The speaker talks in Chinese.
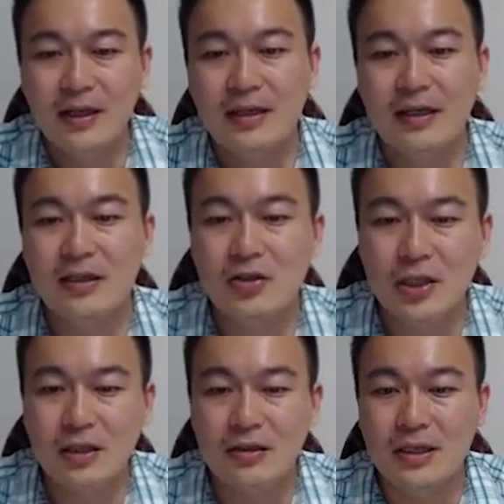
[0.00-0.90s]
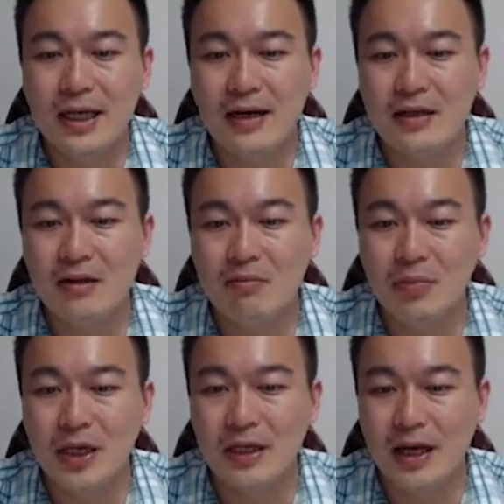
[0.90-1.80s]
它的正向应
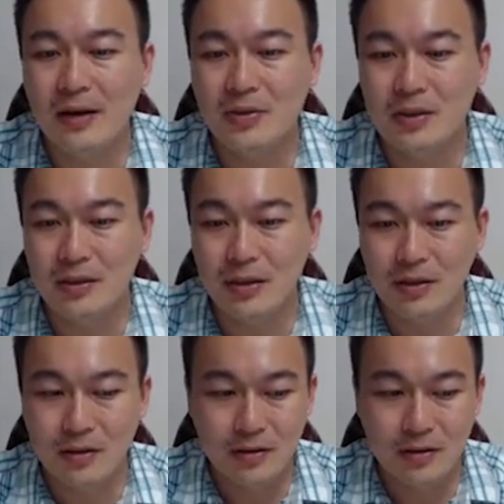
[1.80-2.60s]
变 epsilon，